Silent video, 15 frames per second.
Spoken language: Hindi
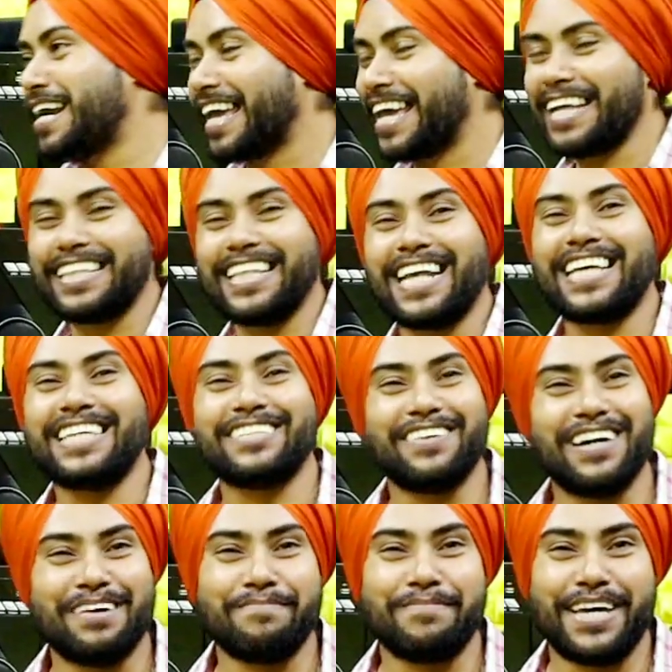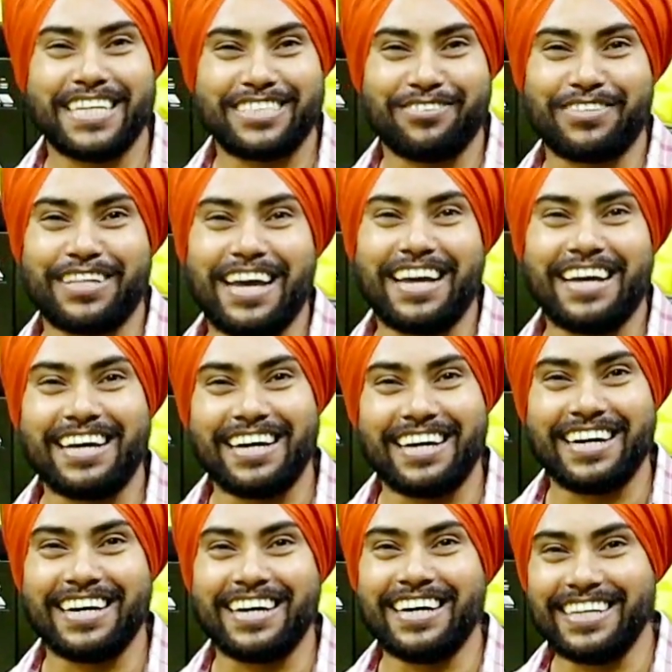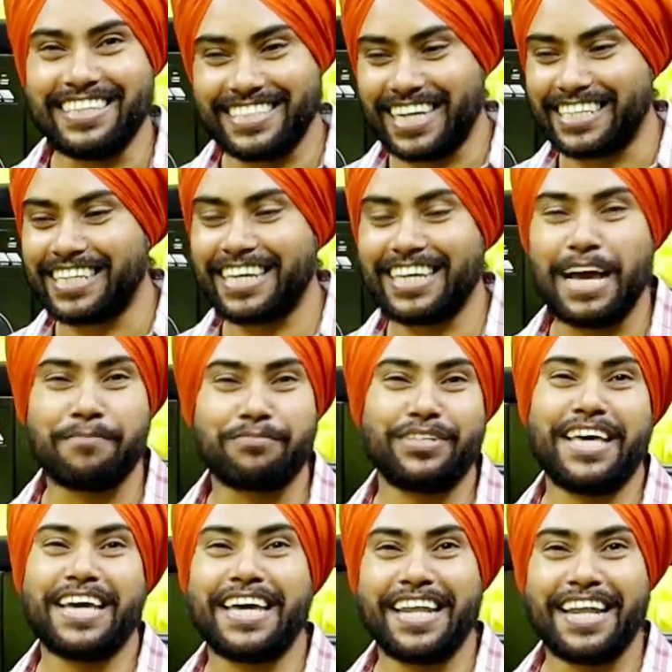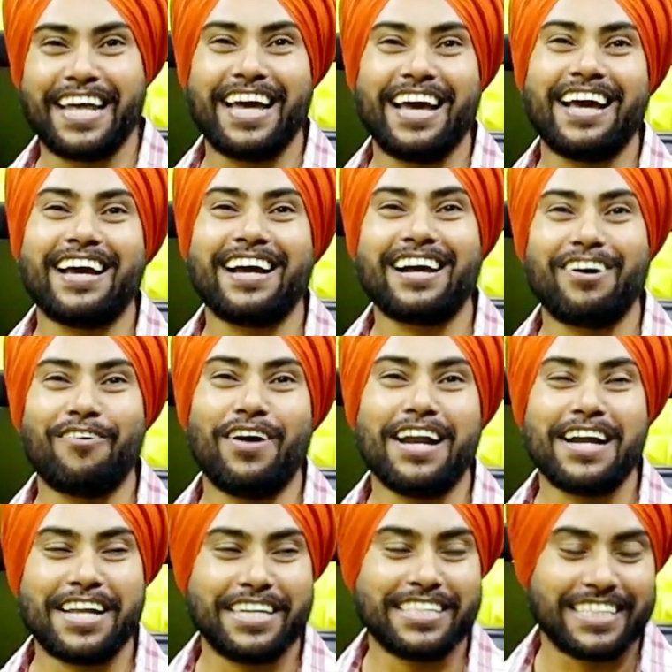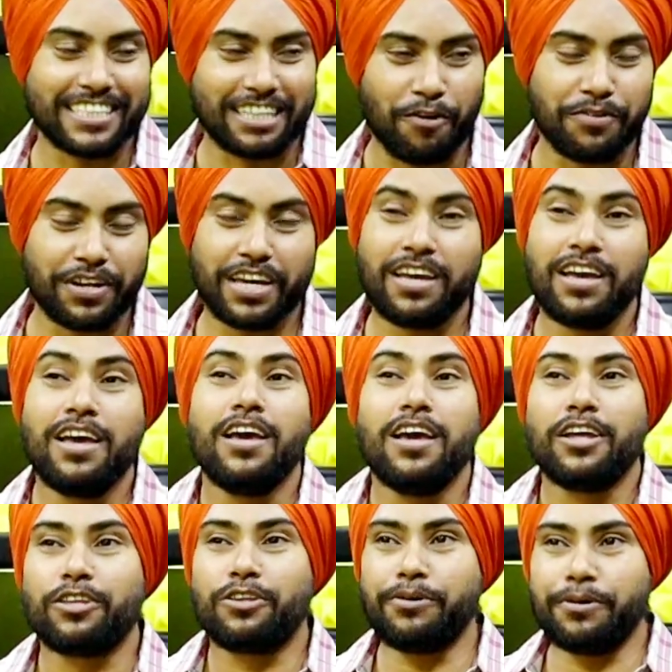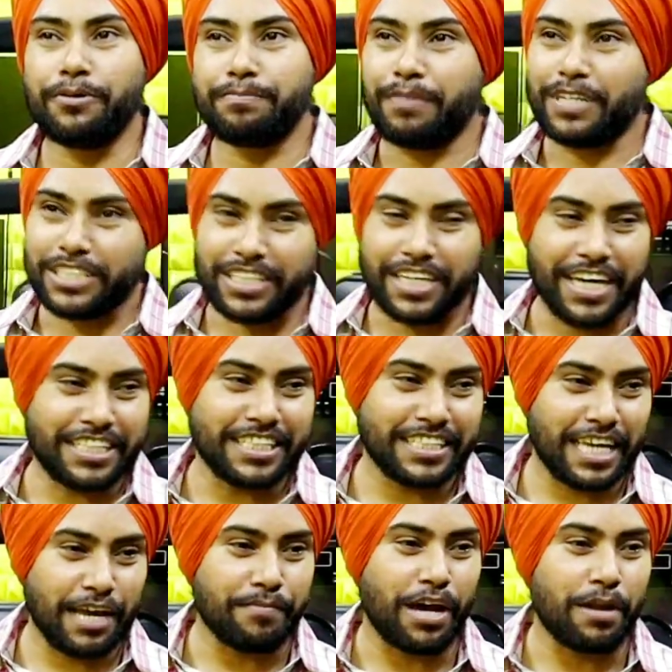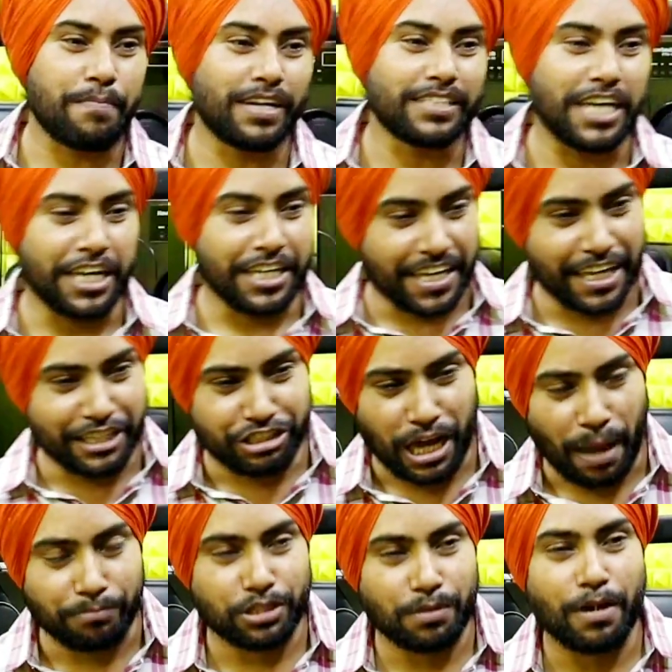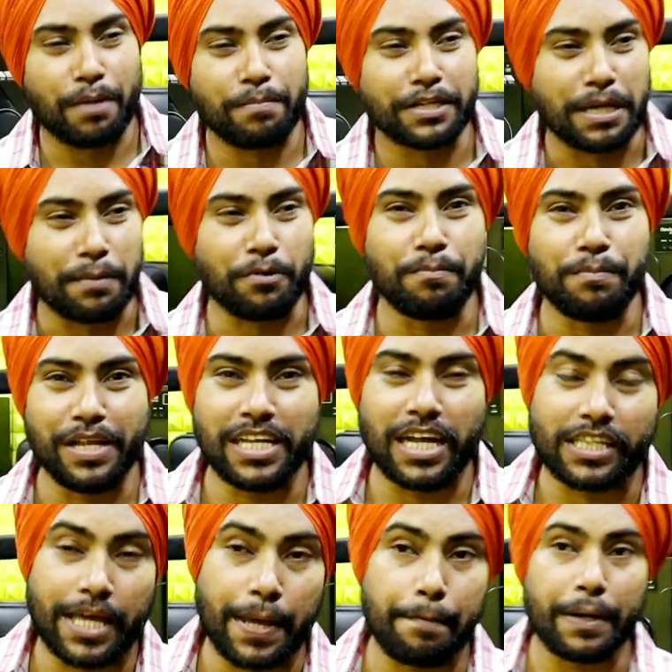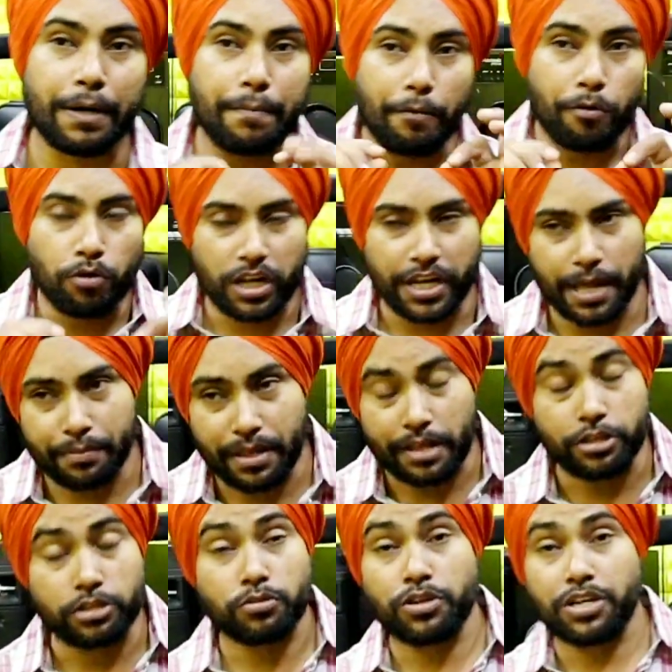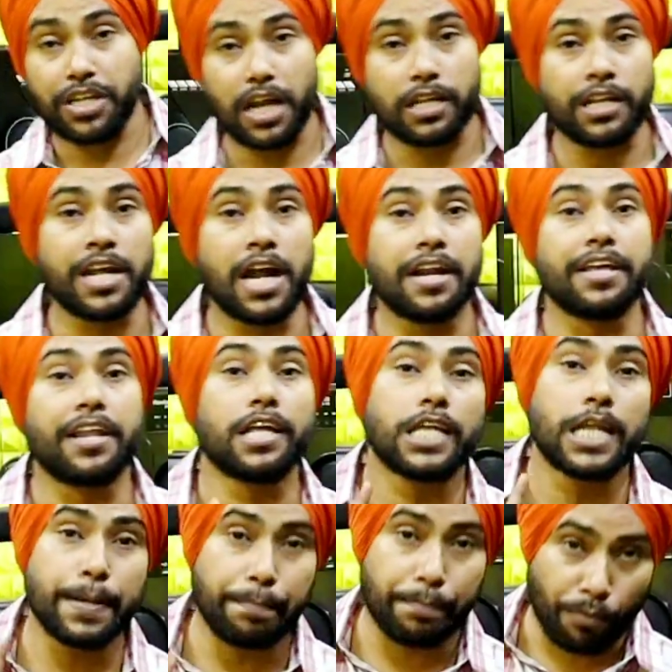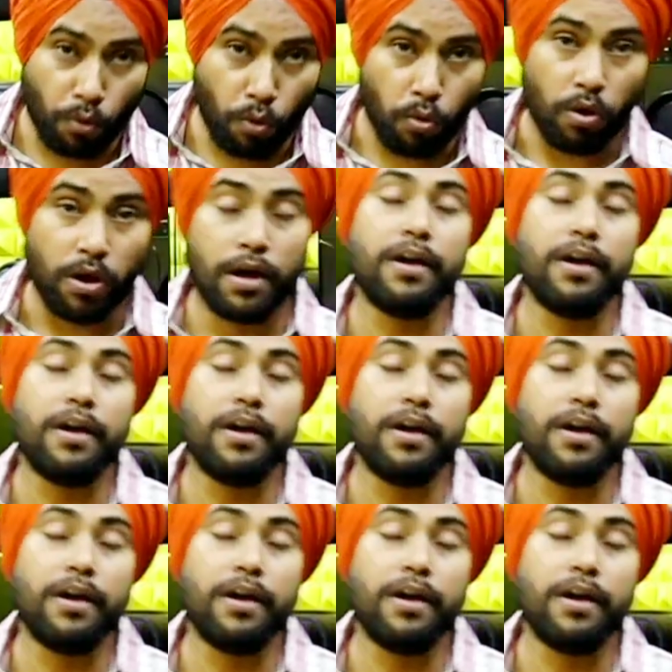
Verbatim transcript: ब्लड के अंदर ही जो है बेस होता है जैसे कि आप देख ही रहे हैं क्वालिटी इसकी साउंड की तो बस ये चीजें हमारे पास है ये जेम्स हमारे पास आपको मिल जाते हैं बट मैं आपको क्लियर बता देता हूँ हीरा थ्री एंड हीरा थ्री प्रो